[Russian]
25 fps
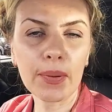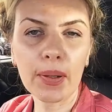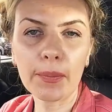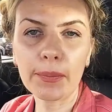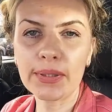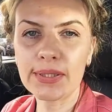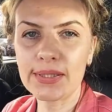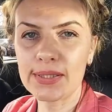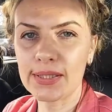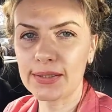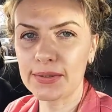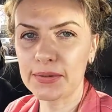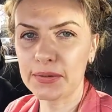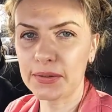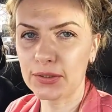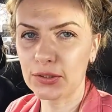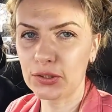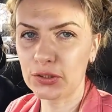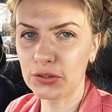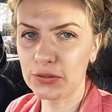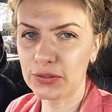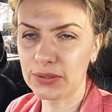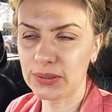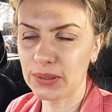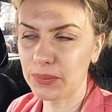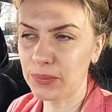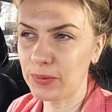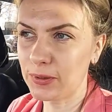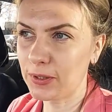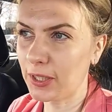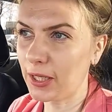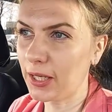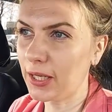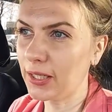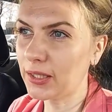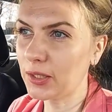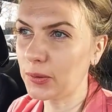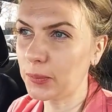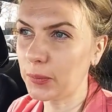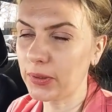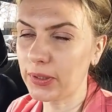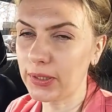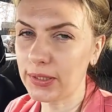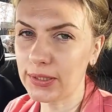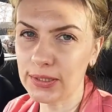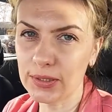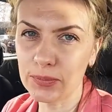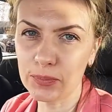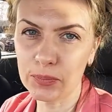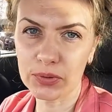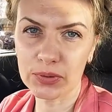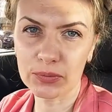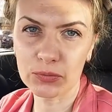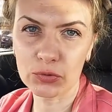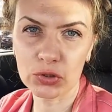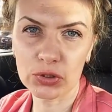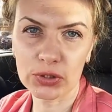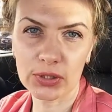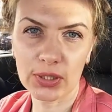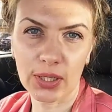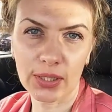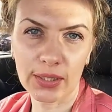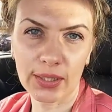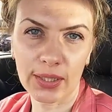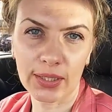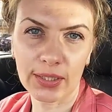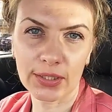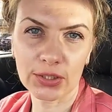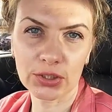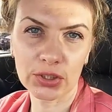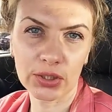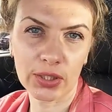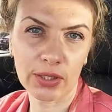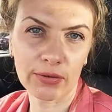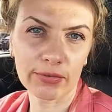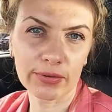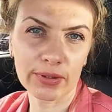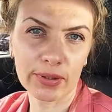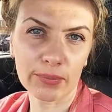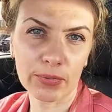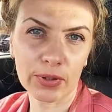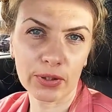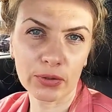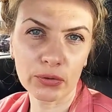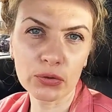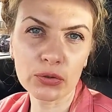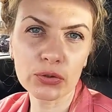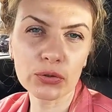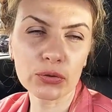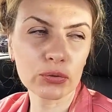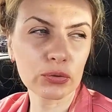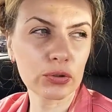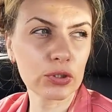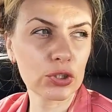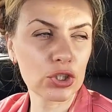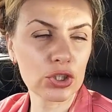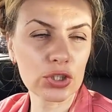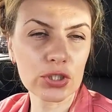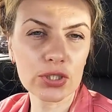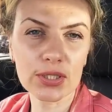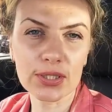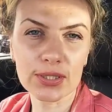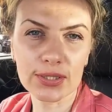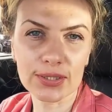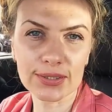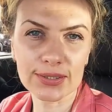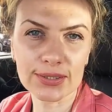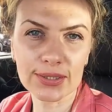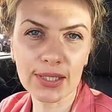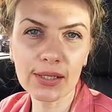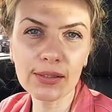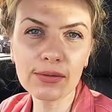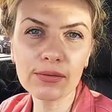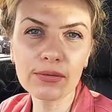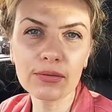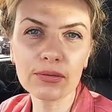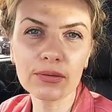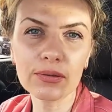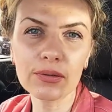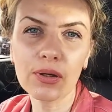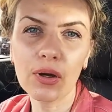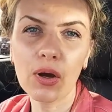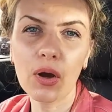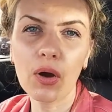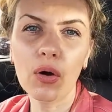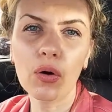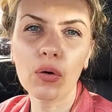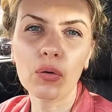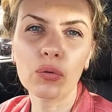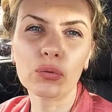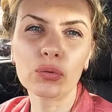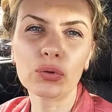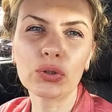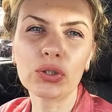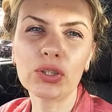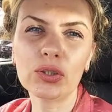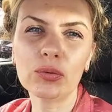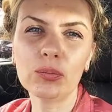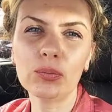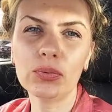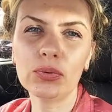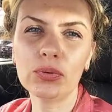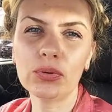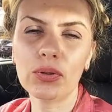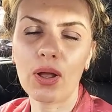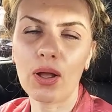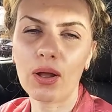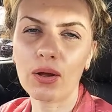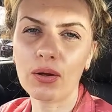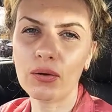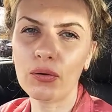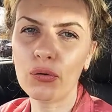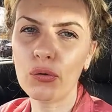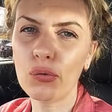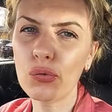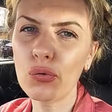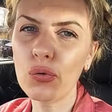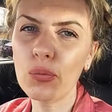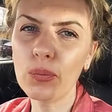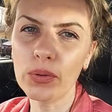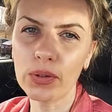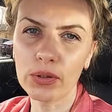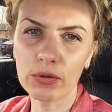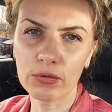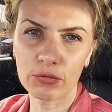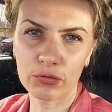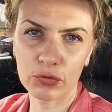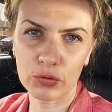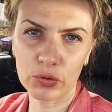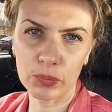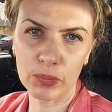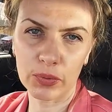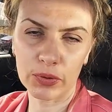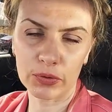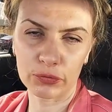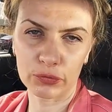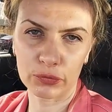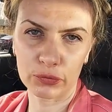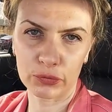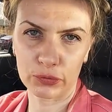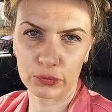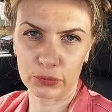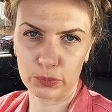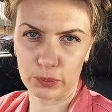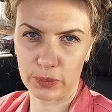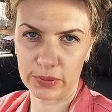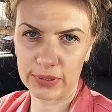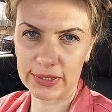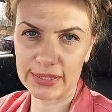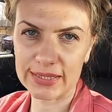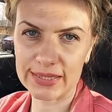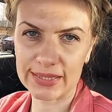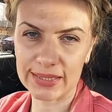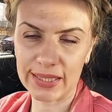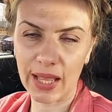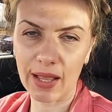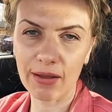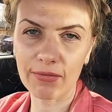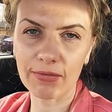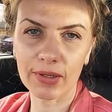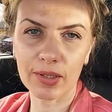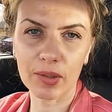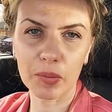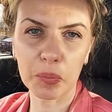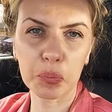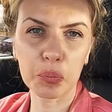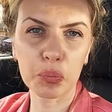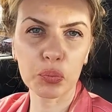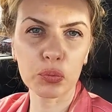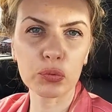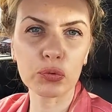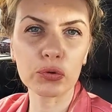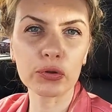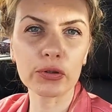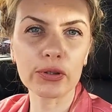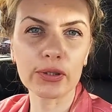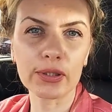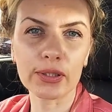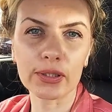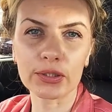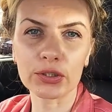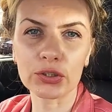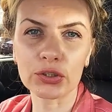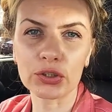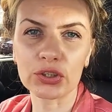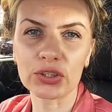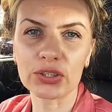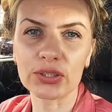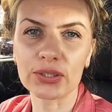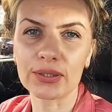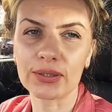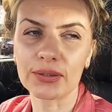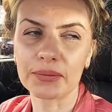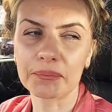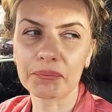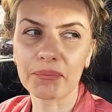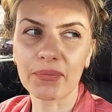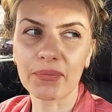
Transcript: памяти отложился именно этот магазин, потому что когда я жила в этом районе года 4 назад, э, у них был огромный выбор подставок под ножи.